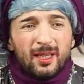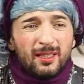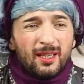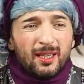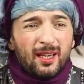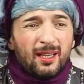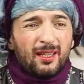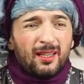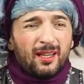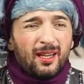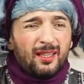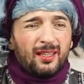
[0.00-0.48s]
Ay
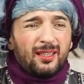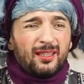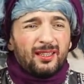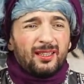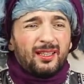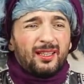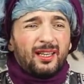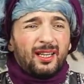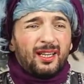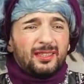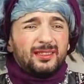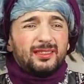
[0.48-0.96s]
ay ay.
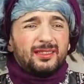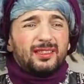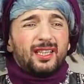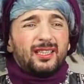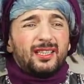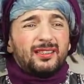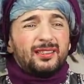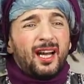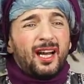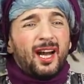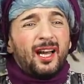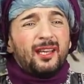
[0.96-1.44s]
Ay
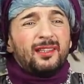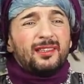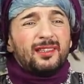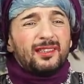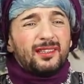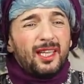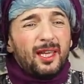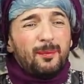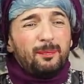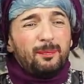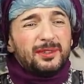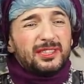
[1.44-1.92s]
ay hay
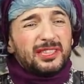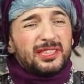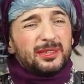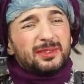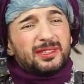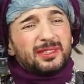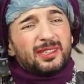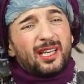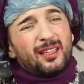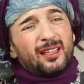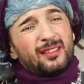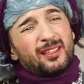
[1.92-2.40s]
hep
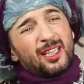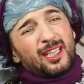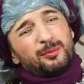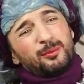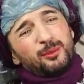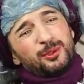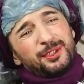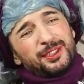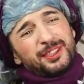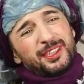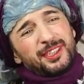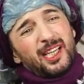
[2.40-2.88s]
içimi
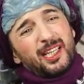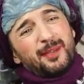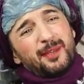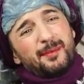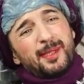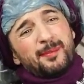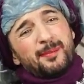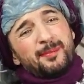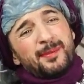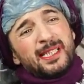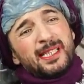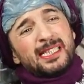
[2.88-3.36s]
dağlar bu hikaye benim.